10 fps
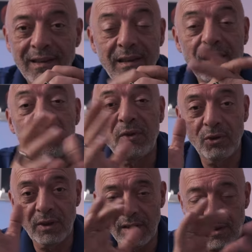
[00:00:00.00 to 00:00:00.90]
Keyif
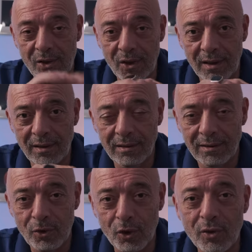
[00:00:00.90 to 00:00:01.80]
videolarınızı çekin.
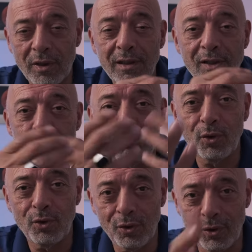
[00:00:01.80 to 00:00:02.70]
Çocuklarınızın
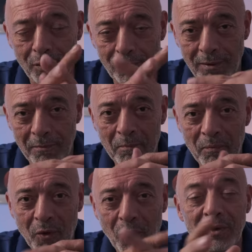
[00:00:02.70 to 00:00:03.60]
büyüdüğünü görün.
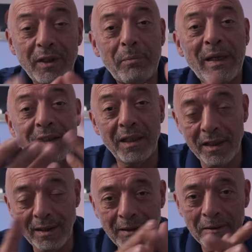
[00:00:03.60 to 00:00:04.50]
Onları
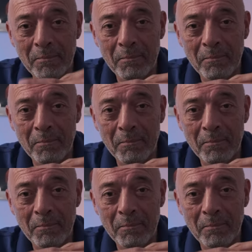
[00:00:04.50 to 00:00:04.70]
belgeleyin.